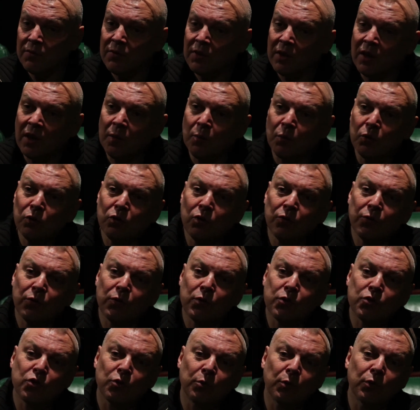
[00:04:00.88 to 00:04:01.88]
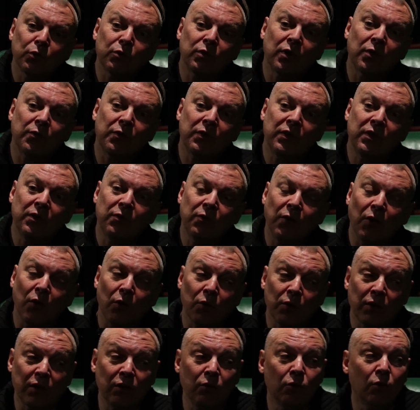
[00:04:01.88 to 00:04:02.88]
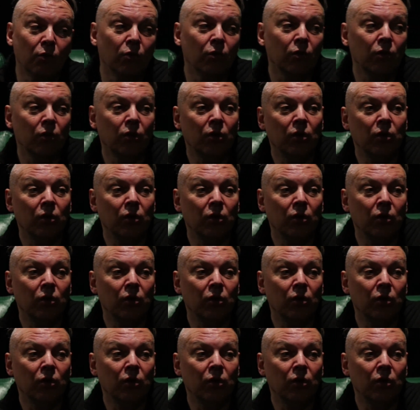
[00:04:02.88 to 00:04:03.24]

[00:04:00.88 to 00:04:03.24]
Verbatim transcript: avec un mode de fonctionnement tout à fait différent qui ne